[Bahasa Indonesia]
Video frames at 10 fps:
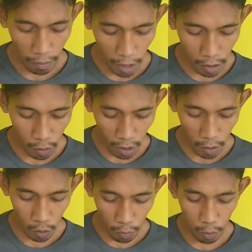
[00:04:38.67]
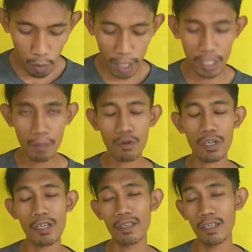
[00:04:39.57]
pembentukan tubuh buah
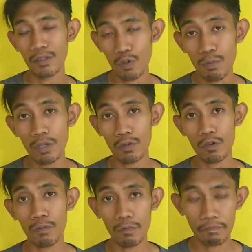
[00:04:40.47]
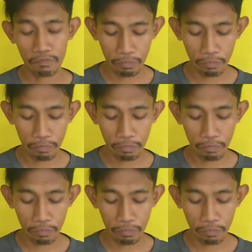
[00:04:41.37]
jamur. Itu menurut